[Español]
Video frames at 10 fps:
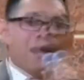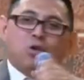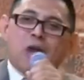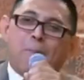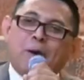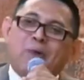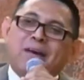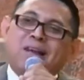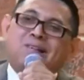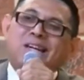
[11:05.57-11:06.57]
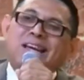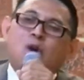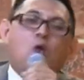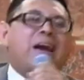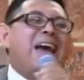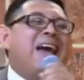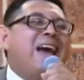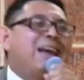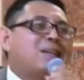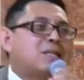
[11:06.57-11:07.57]
Aleluya, pero en el cielo,
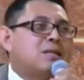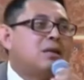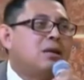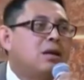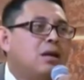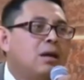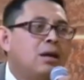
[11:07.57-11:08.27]
¿qué eres?